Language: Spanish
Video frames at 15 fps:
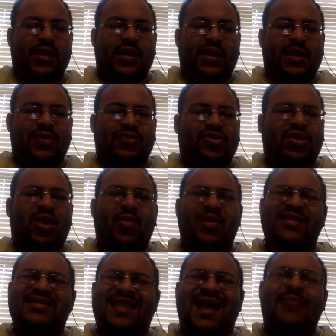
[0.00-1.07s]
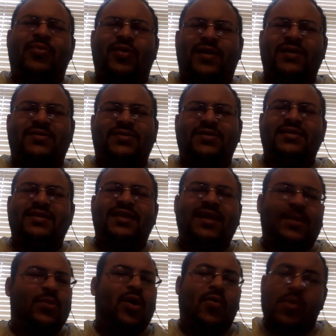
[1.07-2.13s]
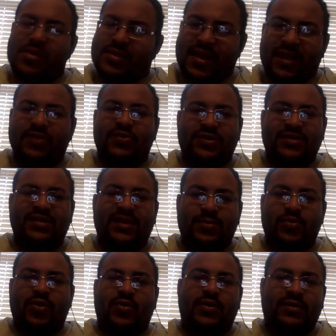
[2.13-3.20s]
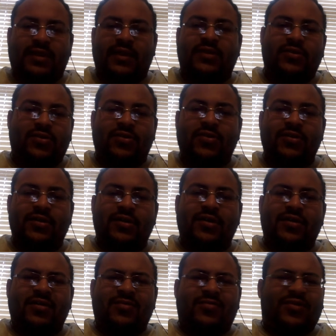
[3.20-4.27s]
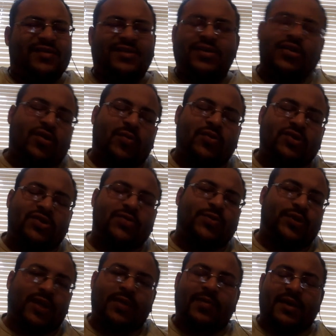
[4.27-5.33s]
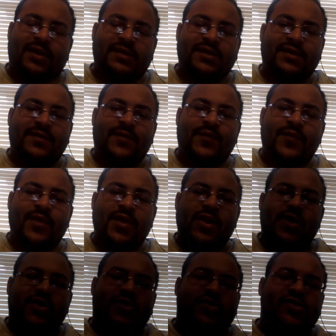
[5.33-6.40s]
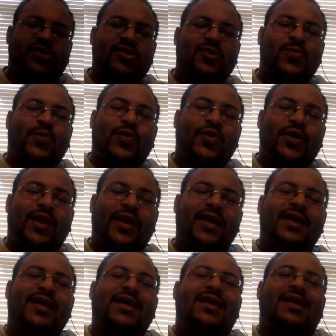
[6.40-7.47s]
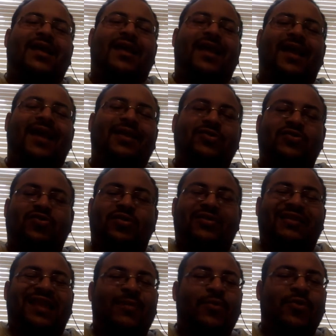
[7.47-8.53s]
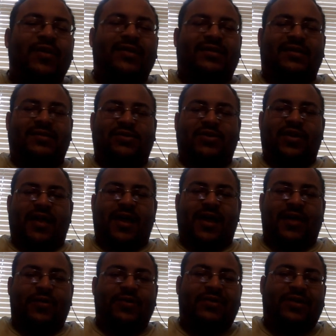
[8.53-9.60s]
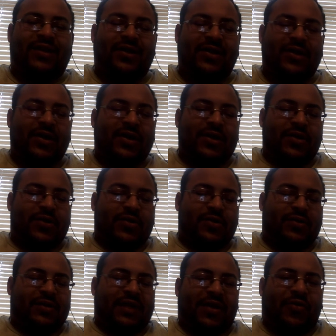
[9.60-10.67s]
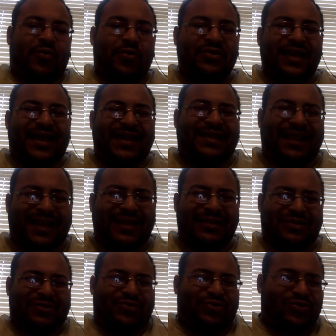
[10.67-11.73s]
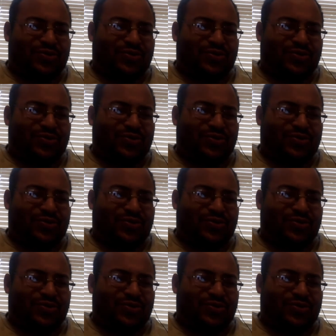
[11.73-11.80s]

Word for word: Y nosotros aguantamos eso y seguimos aguantando y seguimos aguantándolo. Pero así no es como se supone que pase. Nosotros supone que soltemos nuestra ansiedad, nuestra, nuestras cosas que están en, nuestro,